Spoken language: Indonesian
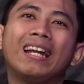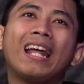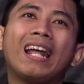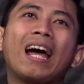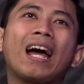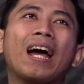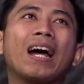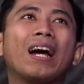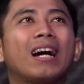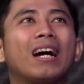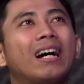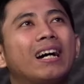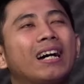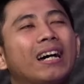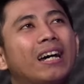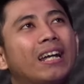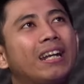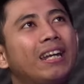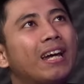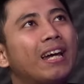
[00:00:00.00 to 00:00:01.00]
nah,
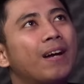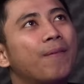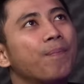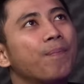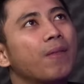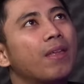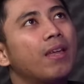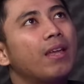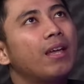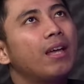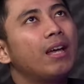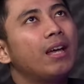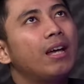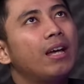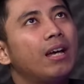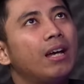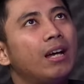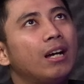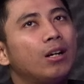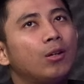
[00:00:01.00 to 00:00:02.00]
uh, Ria,
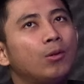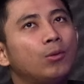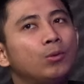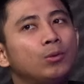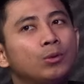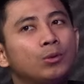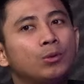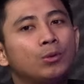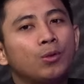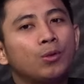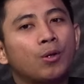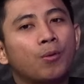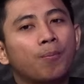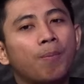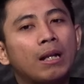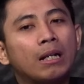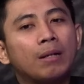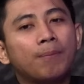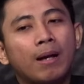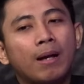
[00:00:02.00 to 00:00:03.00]
untuk
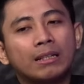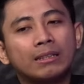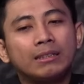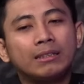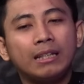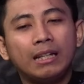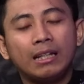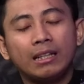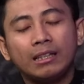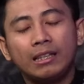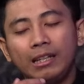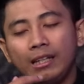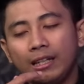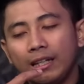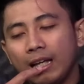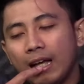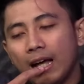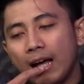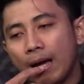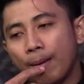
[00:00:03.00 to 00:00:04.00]
pan pasti
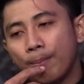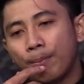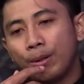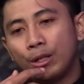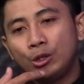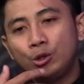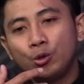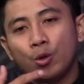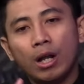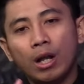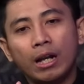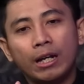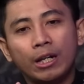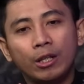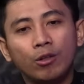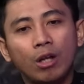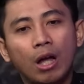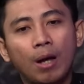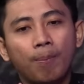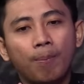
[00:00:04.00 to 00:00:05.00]
ketika berjualan
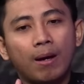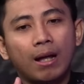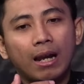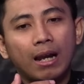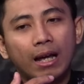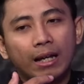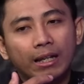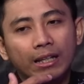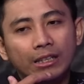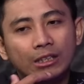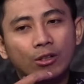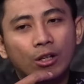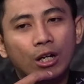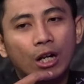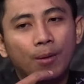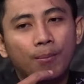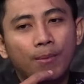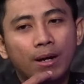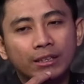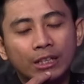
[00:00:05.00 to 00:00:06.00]
itu apalagi
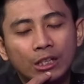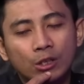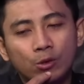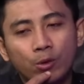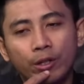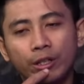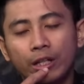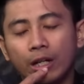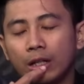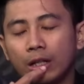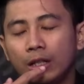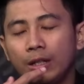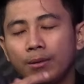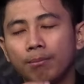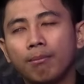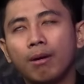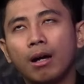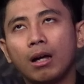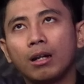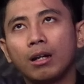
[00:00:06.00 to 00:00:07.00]
seorang mahasiswa yang
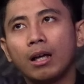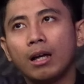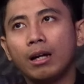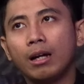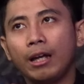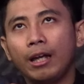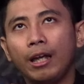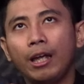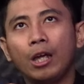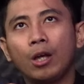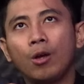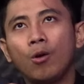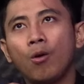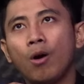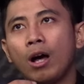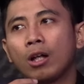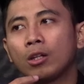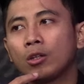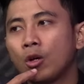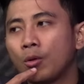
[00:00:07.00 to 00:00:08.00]
dimana hmm. ego
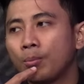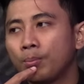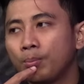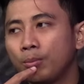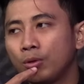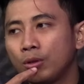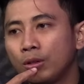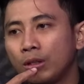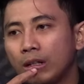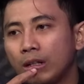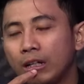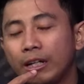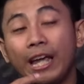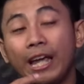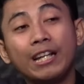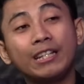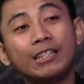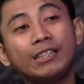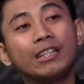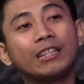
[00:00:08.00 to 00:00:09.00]
ataupun
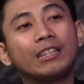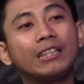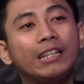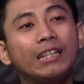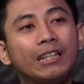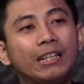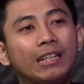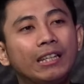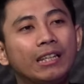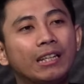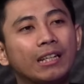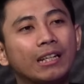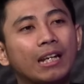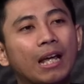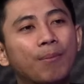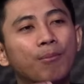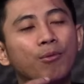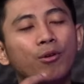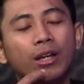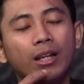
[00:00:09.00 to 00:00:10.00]
gengsinya tinggi. Nah,
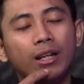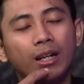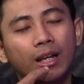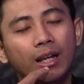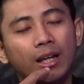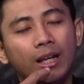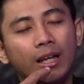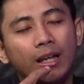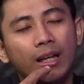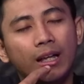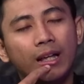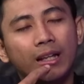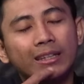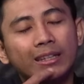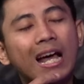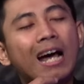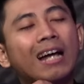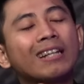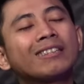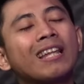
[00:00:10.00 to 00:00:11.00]
yeah. mungkin
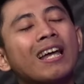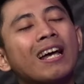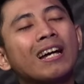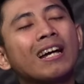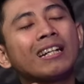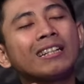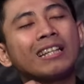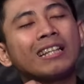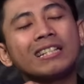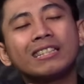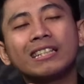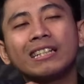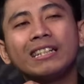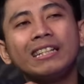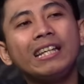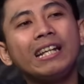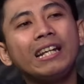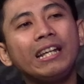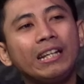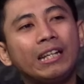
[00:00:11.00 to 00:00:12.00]
tantangan
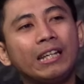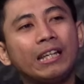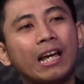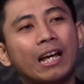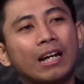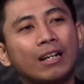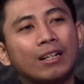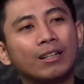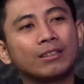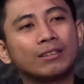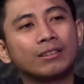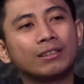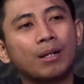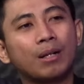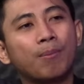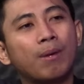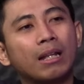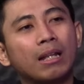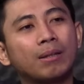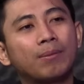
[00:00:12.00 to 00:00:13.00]
tersendiri nih yang
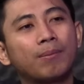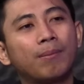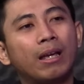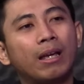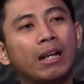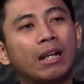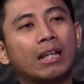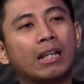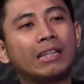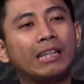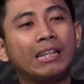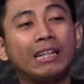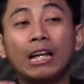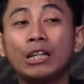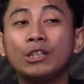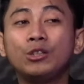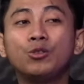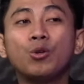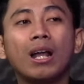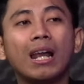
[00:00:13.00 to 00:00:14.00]
terberat bagi
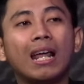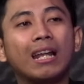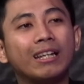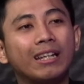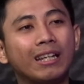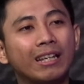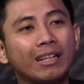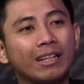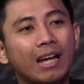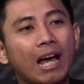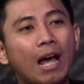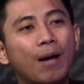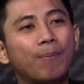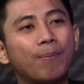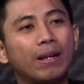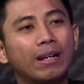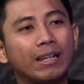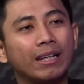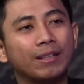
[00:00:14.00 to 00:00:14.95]
ketika jualan nih apa nih?